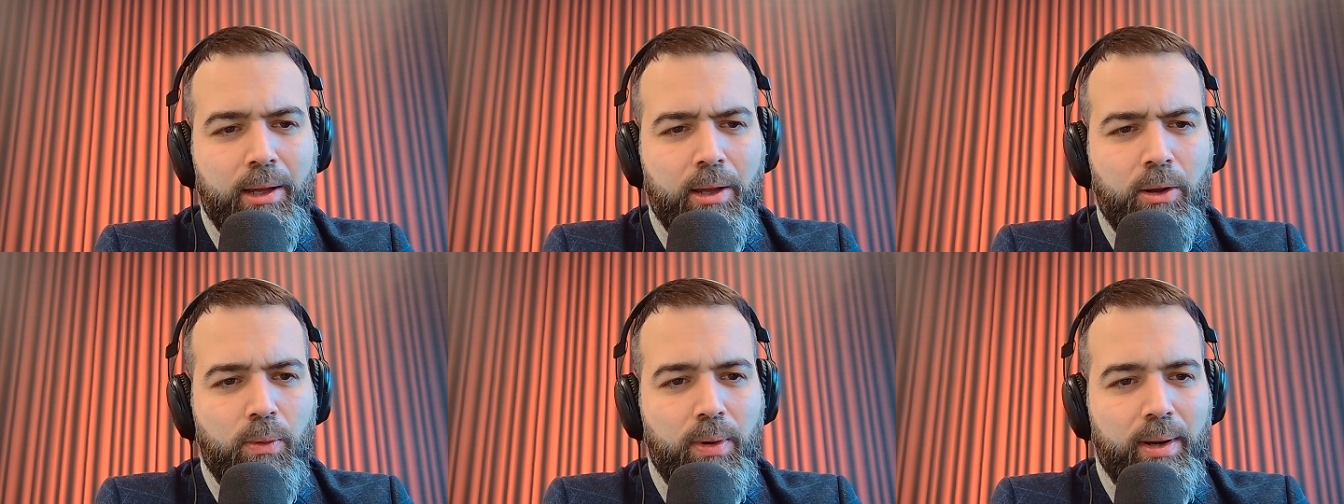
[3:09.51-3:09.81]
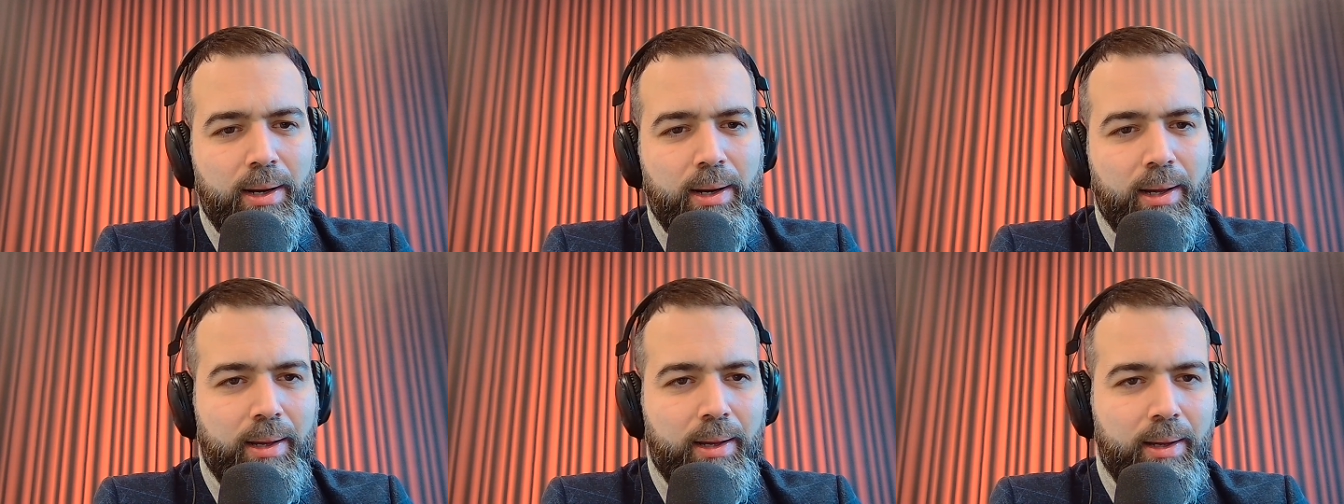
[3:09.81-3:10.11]

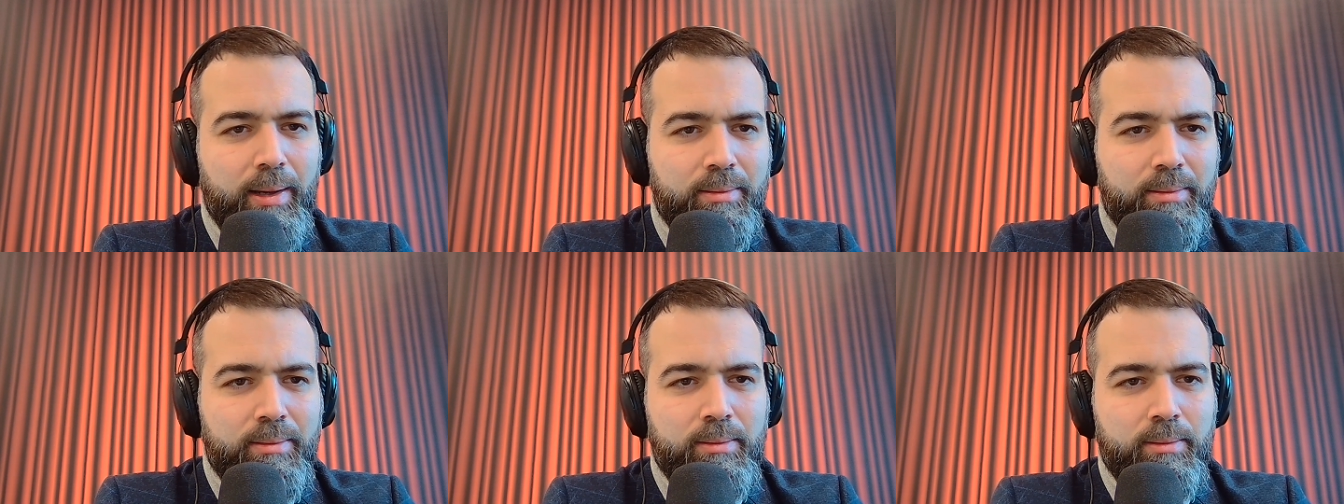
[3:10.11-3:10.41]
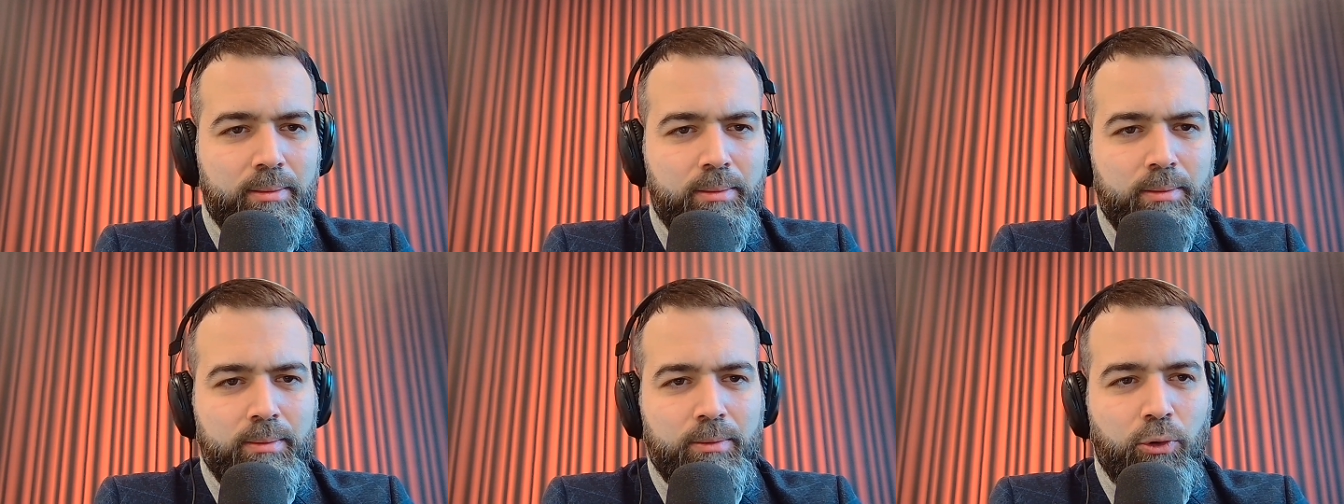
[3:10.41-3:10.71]
quella
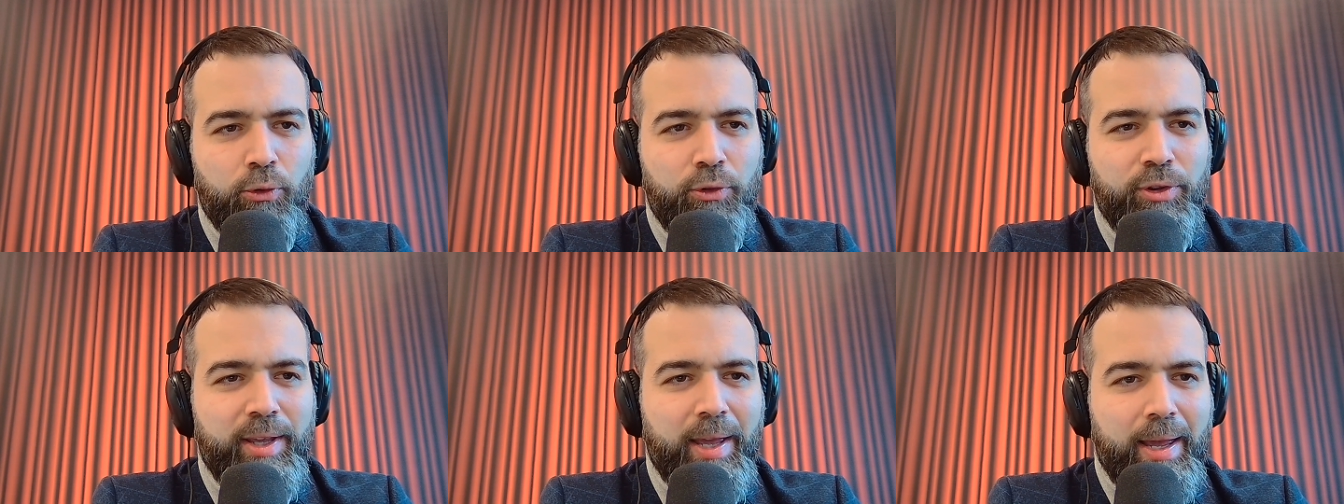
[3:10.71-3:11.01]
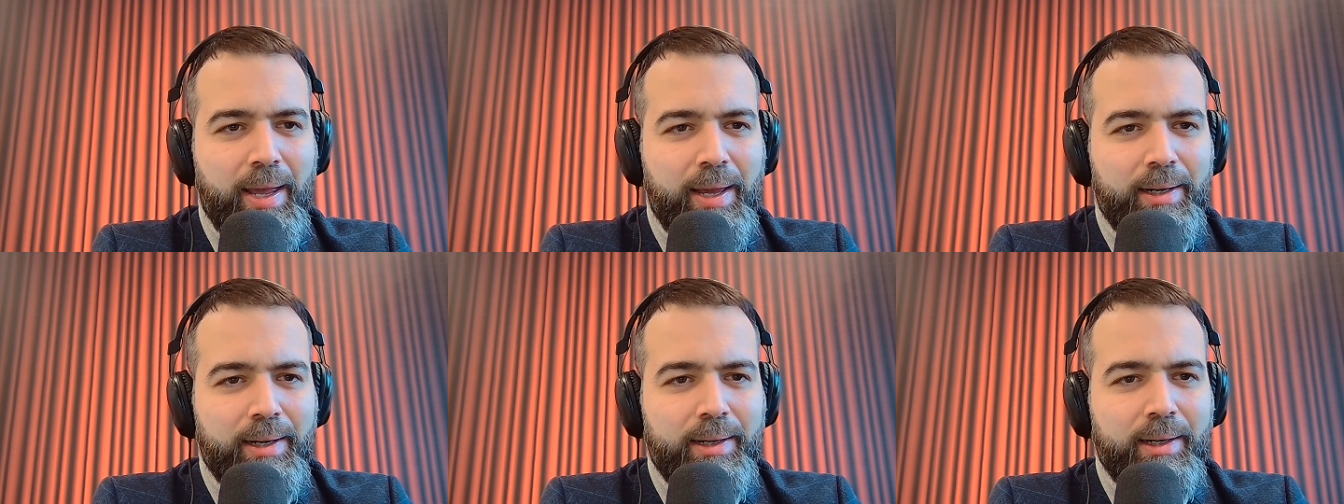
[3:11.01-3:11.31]

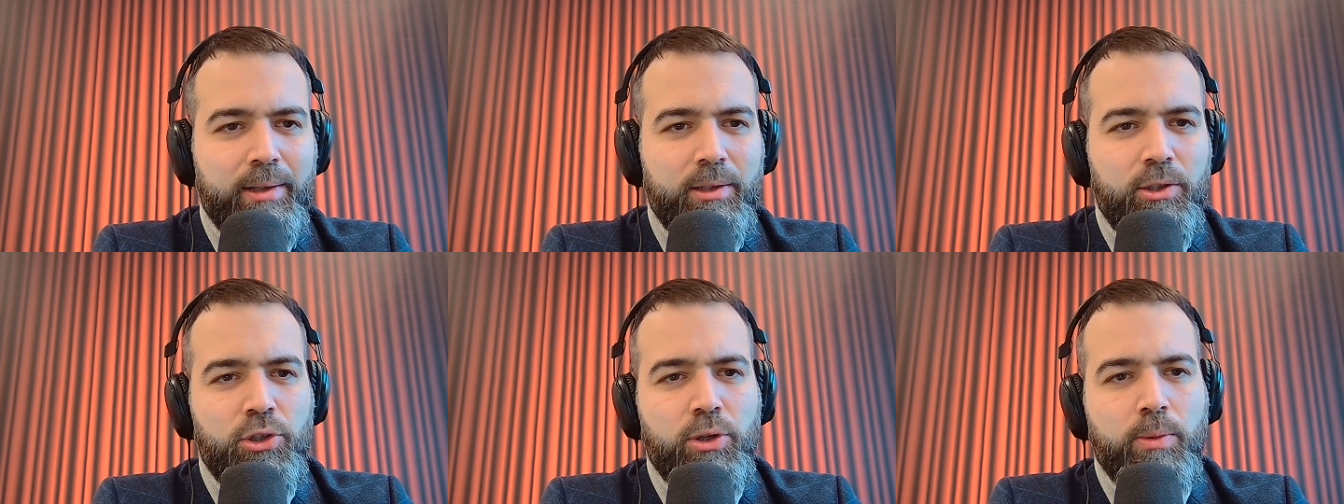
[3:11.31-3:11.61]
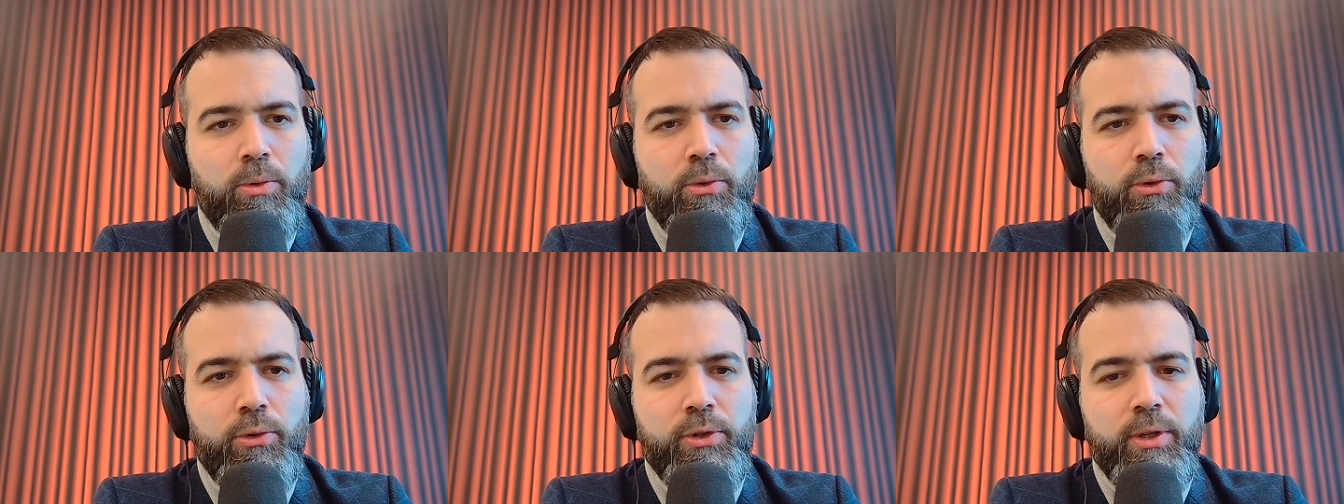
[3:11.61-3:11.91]
odierna,
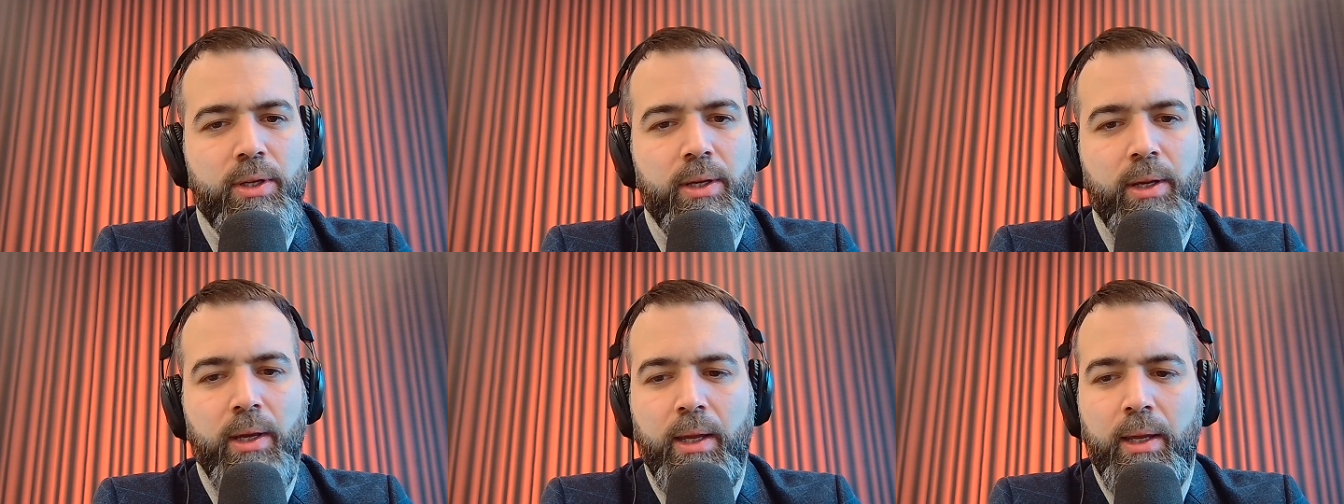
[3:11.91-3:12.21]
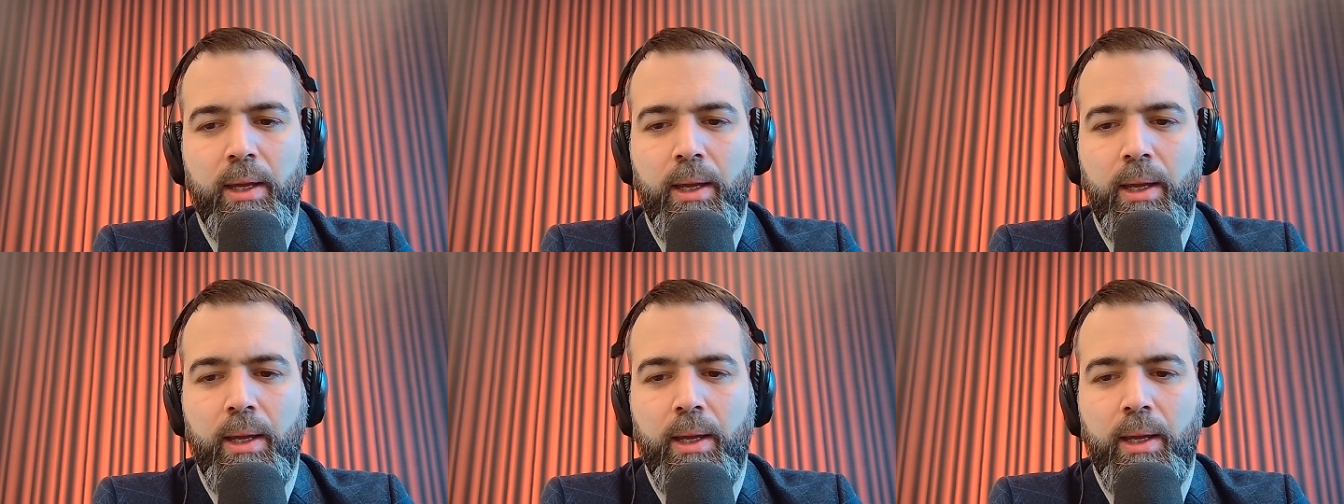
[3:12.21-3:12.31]
diciamo così,